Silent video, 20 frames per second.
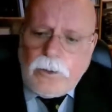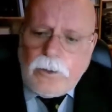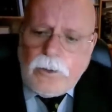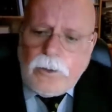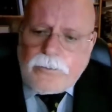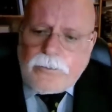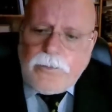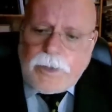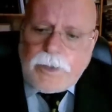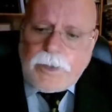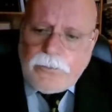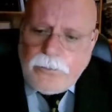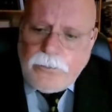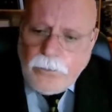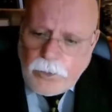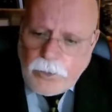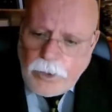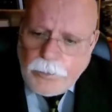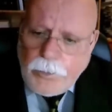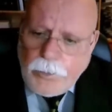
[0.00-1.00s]
läuft wegen
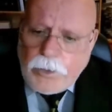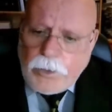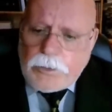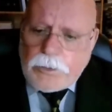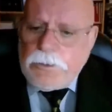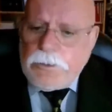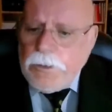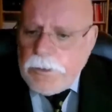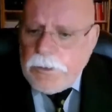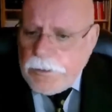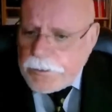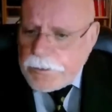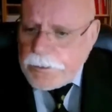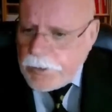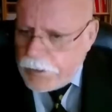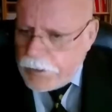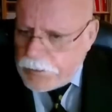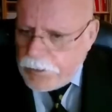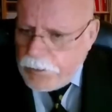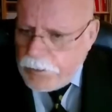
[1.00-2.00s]
Völkermord.
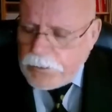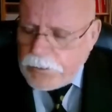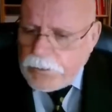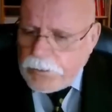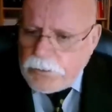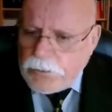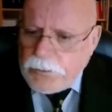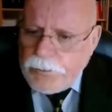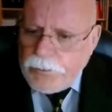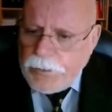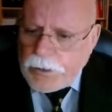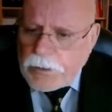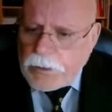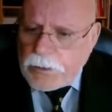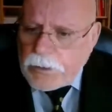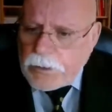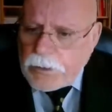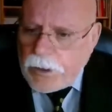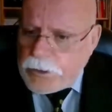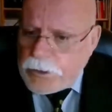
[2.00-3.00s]
Da sind äh,
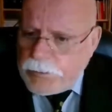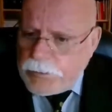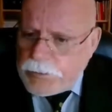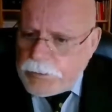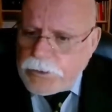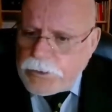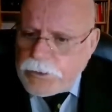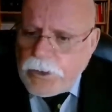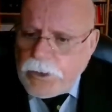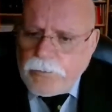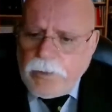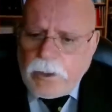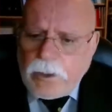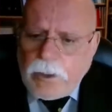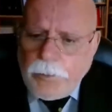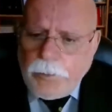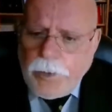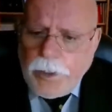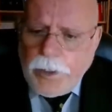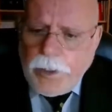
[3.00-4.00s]
mehrere Rechtswissenschaftler
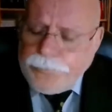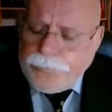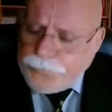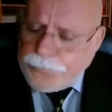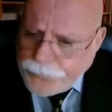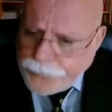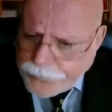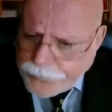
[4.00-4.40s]
dabei